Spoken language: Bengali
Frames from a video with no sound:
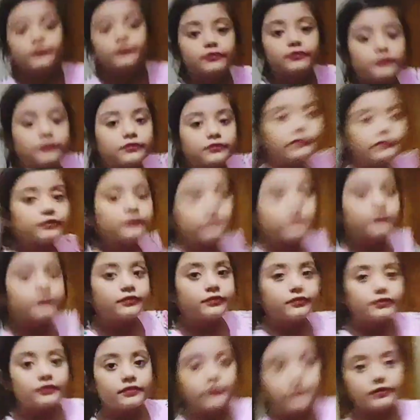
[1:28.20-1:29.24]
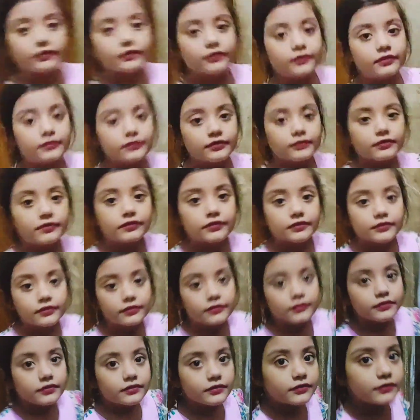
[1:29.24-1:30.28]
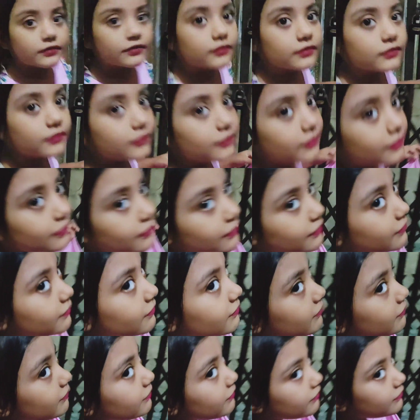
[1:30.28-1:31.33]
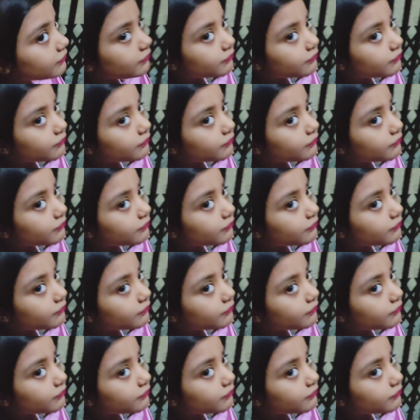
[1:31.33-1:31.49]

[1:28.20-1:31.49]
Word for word: তো আগেই নেমে গেছে নেমে দাঁড়িয়ে আছে তো আমরা প্রথমে